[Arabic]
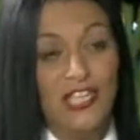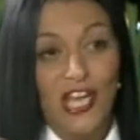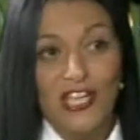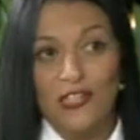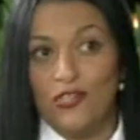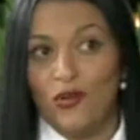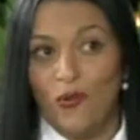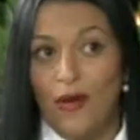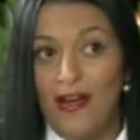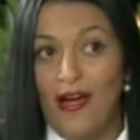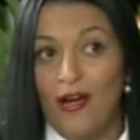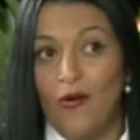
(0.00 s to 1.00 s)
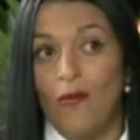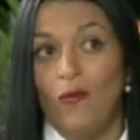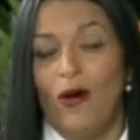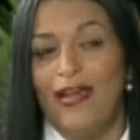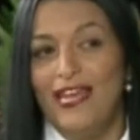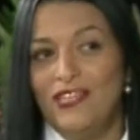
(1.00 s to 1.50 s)
صيانه الورق
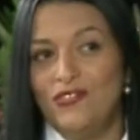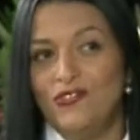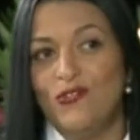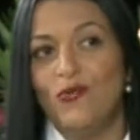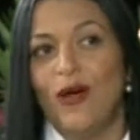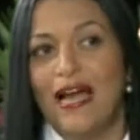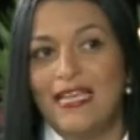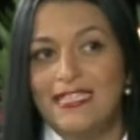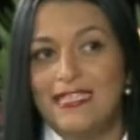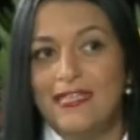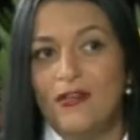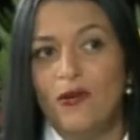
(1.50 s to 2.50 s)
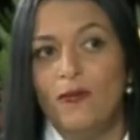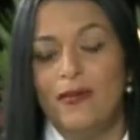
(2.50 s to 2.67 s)
ومعالجته وغسله